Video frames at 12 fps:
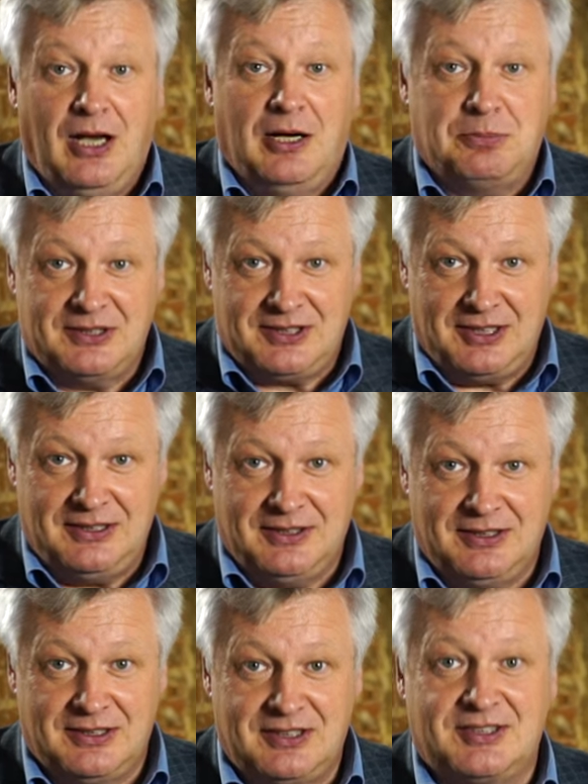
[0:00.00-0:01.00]
А
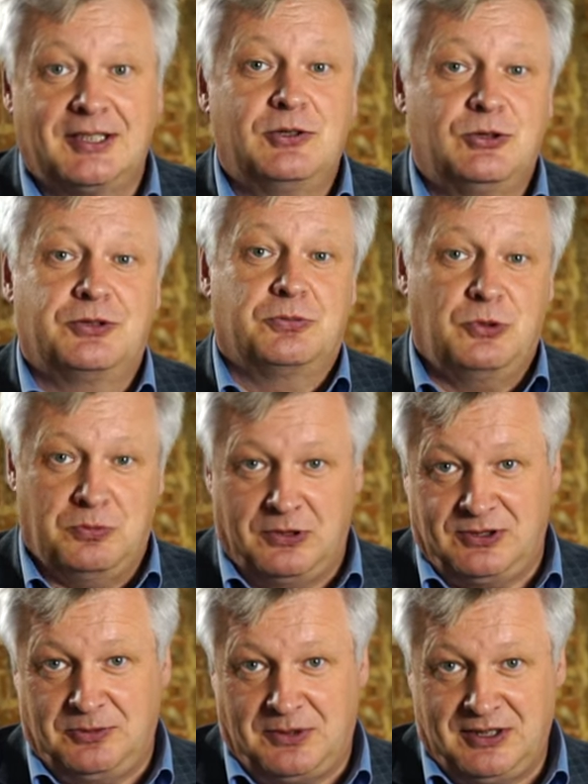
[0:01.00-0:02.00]
происходило это следующим
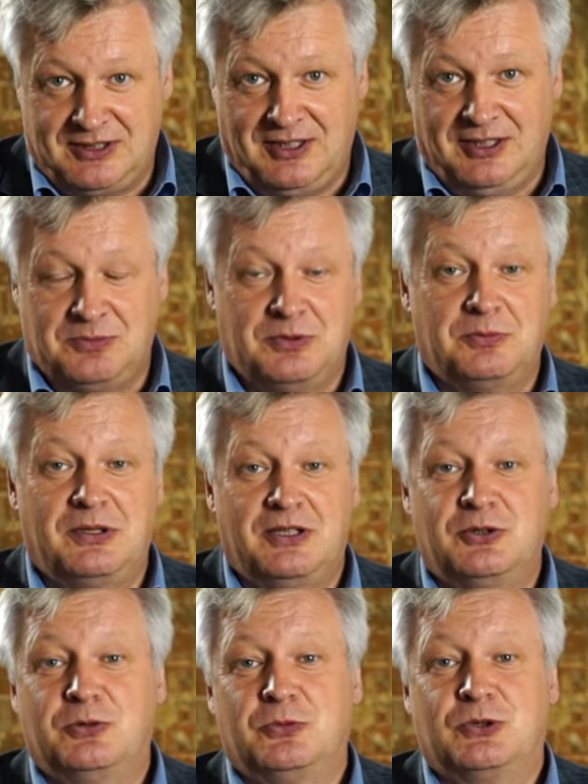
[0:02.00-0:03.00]
образом. Казалось бы,
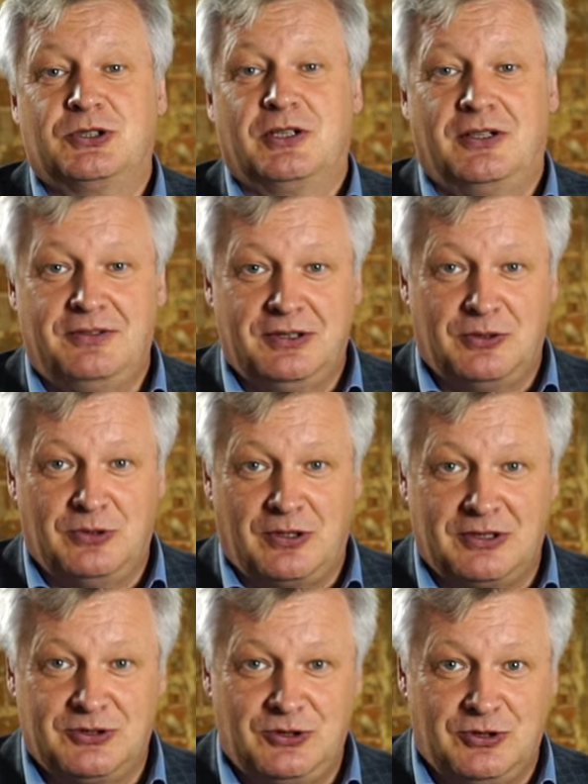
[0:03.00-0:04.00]
молодому человеку,
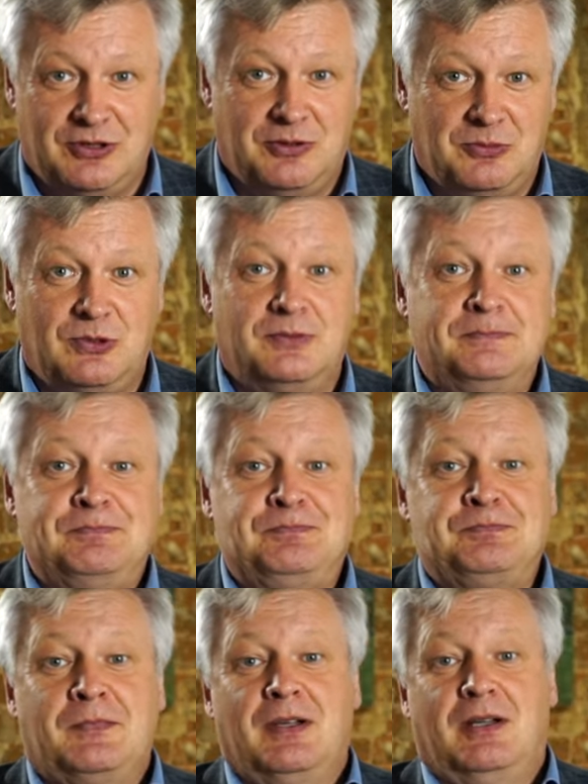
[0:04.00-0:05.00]
рожденному
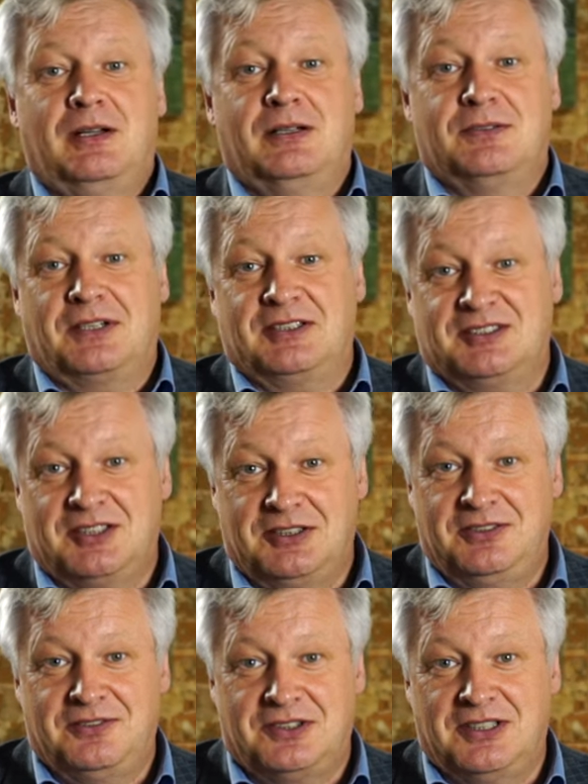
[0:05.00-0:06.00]
а в конце
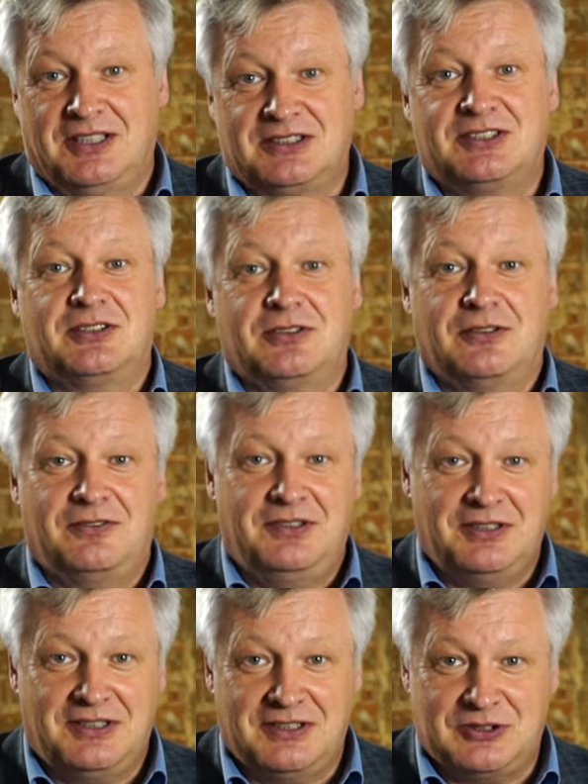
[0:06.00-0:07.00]
XIX
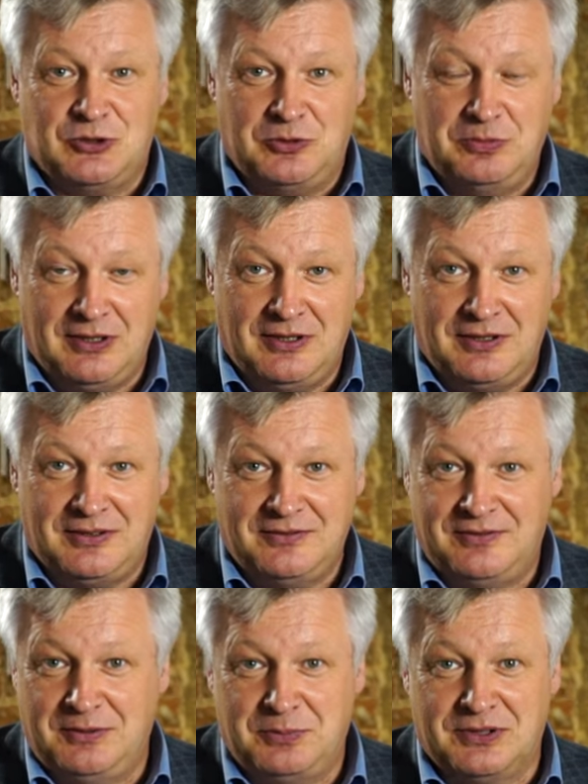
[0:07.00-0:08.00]
века судьба
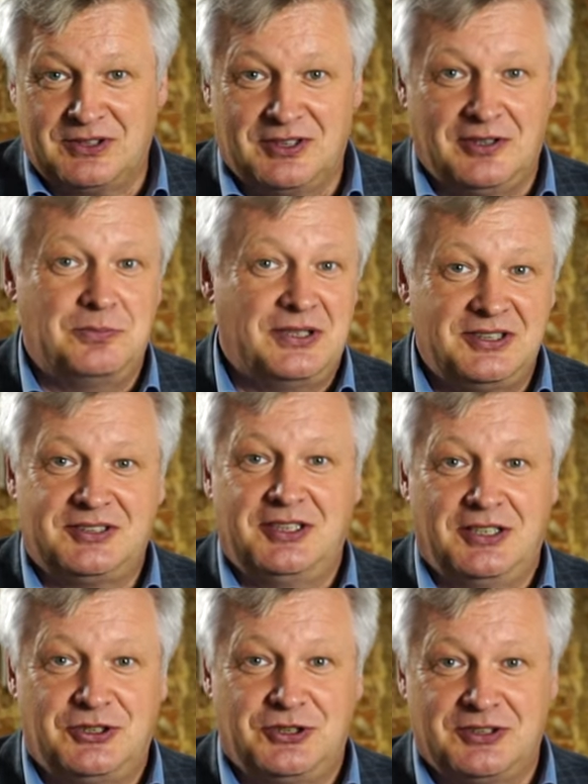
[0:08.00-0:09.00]
выписала
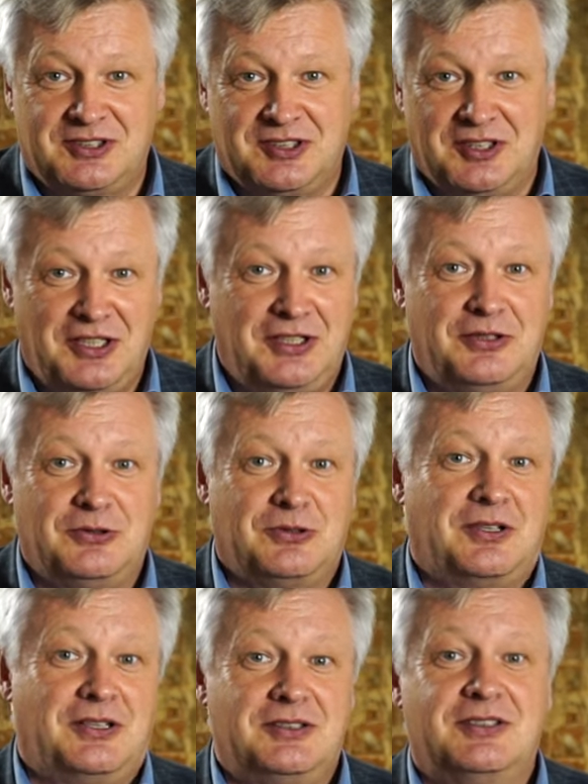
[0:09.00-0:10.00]
блестящий сценарий.
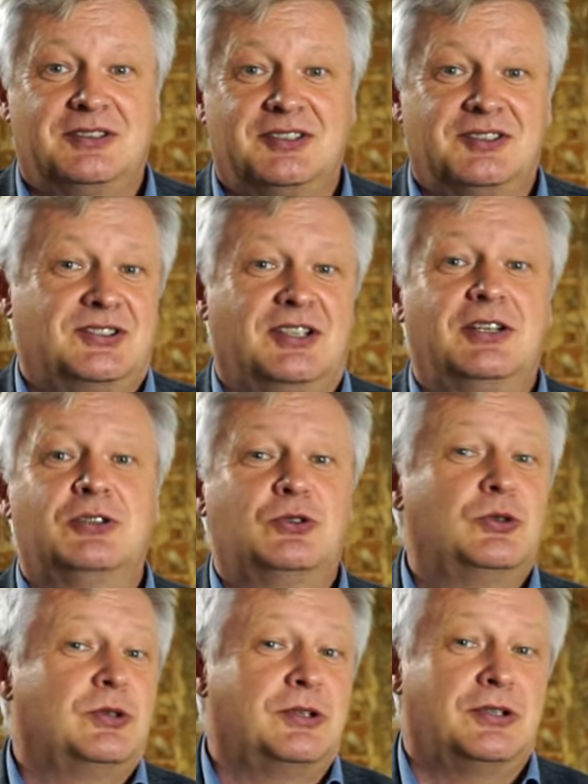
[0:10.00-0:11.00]
Он родился с
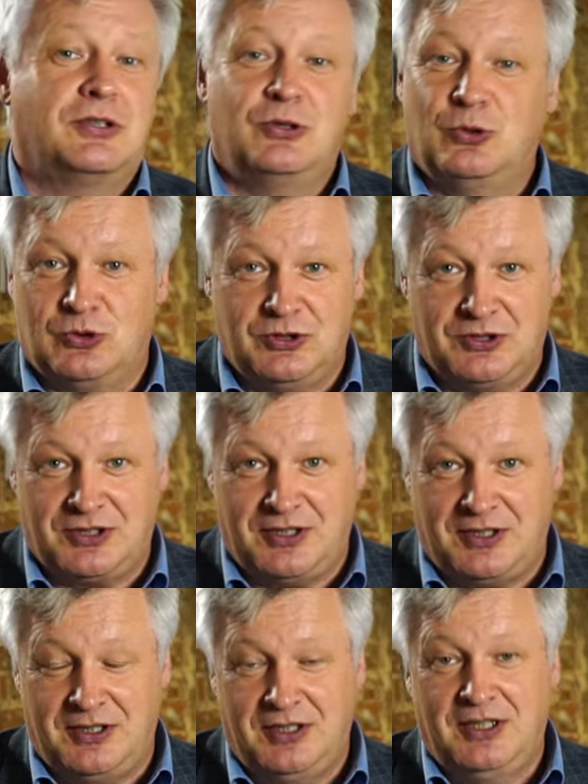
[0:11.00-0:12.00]
золотой ложечкой